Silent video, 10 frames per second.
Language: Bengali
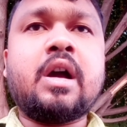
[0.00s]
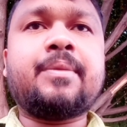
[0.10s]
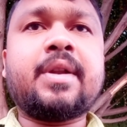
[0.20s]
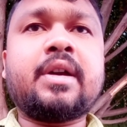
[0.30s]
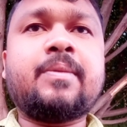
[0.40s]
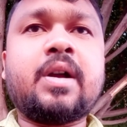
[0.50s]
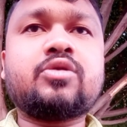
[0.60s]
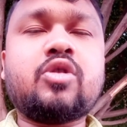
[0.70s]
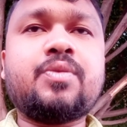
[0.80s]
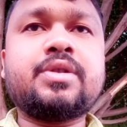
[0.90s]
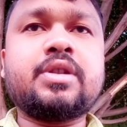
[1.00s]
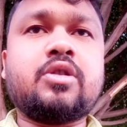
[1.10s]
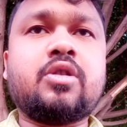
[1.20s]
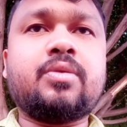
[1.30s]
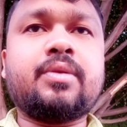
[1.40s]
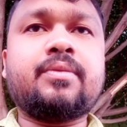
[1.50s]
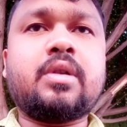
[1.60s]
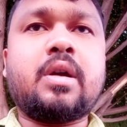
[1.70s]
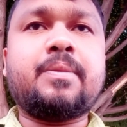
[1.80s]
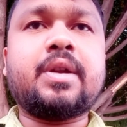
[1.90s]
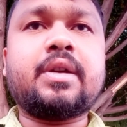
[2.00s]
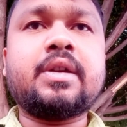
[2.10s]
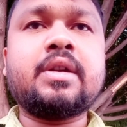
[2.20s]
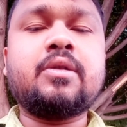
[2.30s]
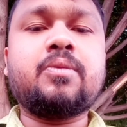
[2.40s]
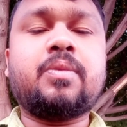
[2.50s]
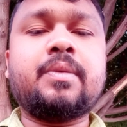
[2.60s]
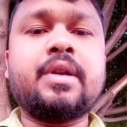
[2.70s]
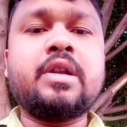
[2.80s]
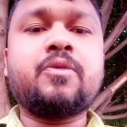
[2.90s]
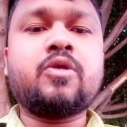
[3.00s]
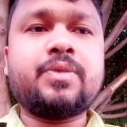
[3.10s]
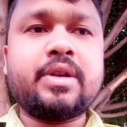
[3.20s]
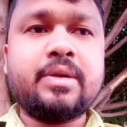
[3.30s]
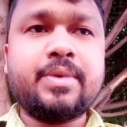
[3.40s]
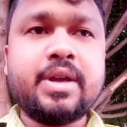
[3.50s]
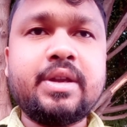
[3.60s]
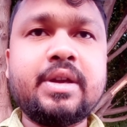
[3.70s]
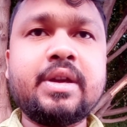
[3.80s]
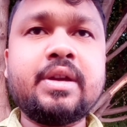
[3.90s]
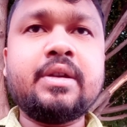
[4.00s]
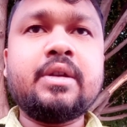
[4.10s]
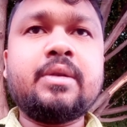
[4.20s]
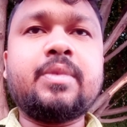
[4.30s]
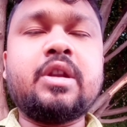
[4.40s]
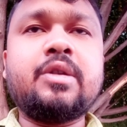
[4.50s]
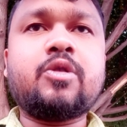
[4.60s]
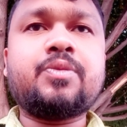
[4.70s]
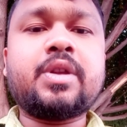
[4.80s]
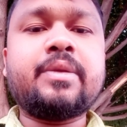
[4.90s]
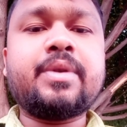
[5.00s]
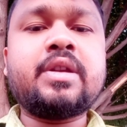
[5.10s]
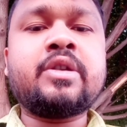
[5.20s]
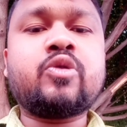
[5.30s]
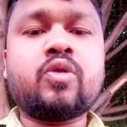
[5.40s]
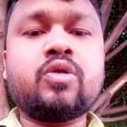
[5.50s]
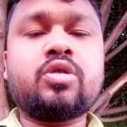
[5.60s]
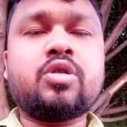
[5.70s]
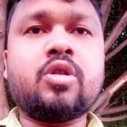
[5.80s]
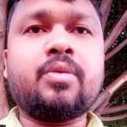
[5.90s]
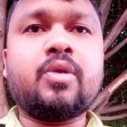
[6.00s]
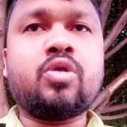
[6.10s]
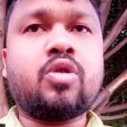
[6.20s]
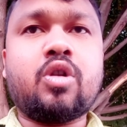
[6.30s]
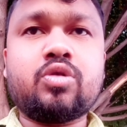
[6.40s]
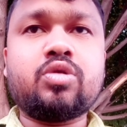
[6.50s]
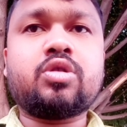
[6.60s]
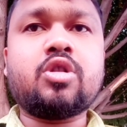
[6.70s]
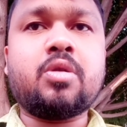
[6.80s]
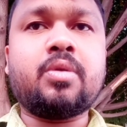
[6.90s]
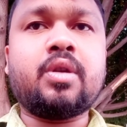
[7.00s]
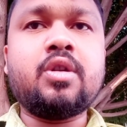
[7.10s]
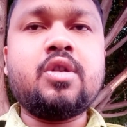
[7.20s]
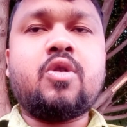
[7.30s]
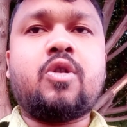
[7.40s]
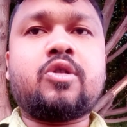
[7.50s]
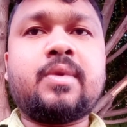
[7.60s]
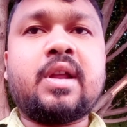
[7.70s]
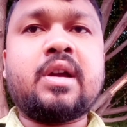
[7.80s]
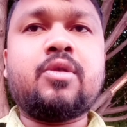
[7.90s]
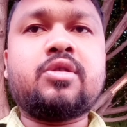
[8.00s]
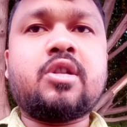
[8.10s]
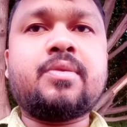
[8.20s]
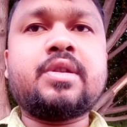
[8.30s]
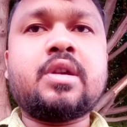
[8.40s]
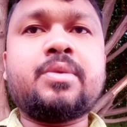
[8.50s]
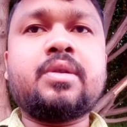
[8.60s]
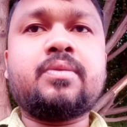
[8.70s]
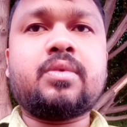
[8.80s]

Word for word: আপনাকে বাস স্টপেজ যেতে হবে আপনাকে ভেল্লিপুরম থেকে বেরিয়ে টেলিপুরম থেকে বেরিয়ে টোটো ধরতে হবে ওটো অটো ধরতে হবে অটোওয়ালাকে বলতে হবে যে আমি